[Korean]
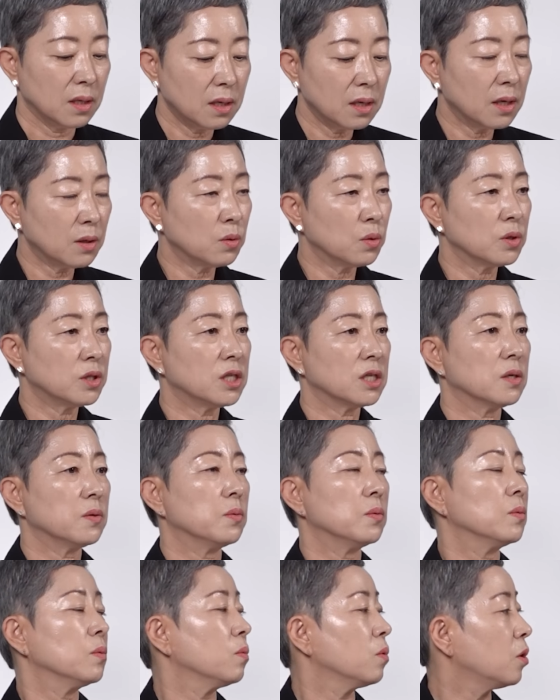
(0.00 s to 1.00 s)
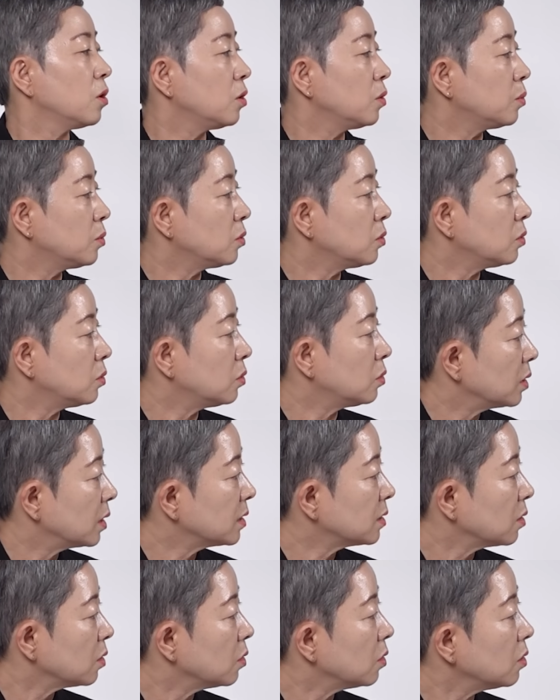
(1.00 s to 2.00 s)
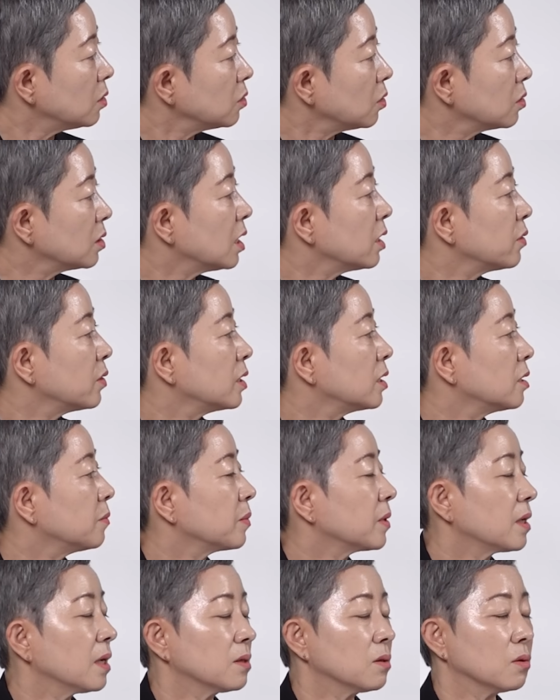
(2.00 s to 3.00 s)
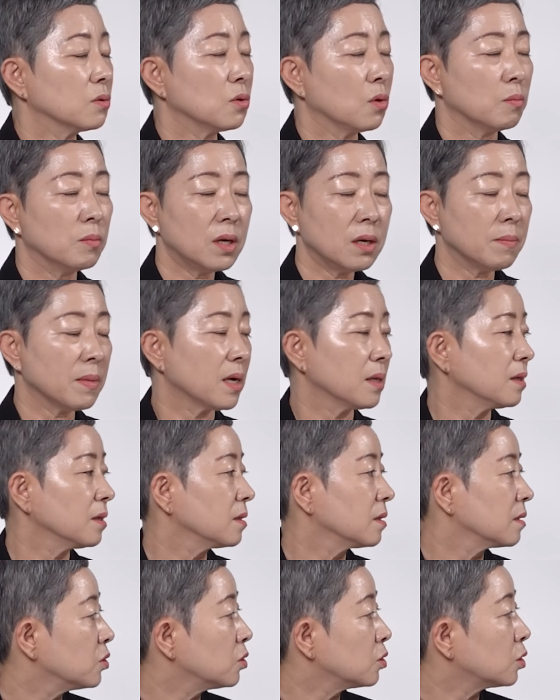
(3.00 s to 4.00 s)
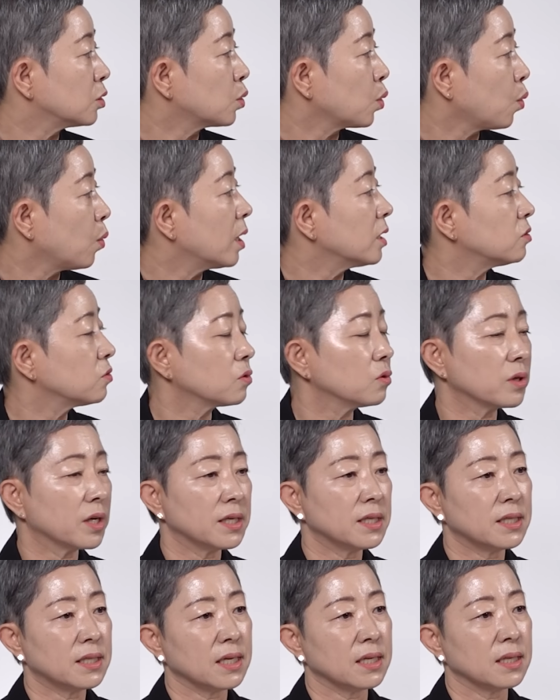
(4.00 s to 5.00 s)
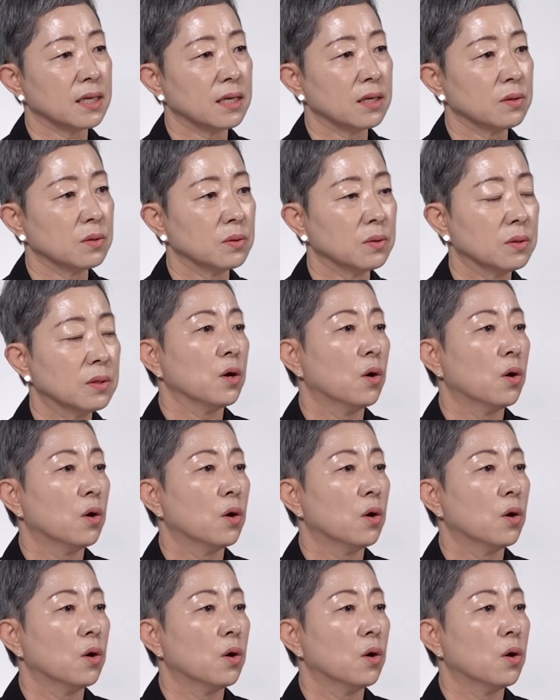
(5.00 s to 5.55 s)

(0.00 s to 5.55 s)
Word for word: 일례로 지금 월보에서 너나위님께서 정말 많은 분들을 도와주고 계시잖아요.